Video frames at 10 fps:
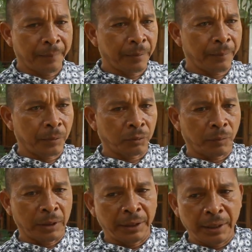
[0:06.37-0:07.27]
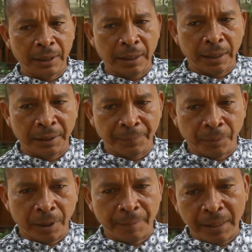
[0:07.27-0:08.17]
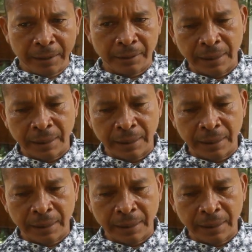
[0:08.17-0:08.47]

por Puerto Valdía, ni por la miel.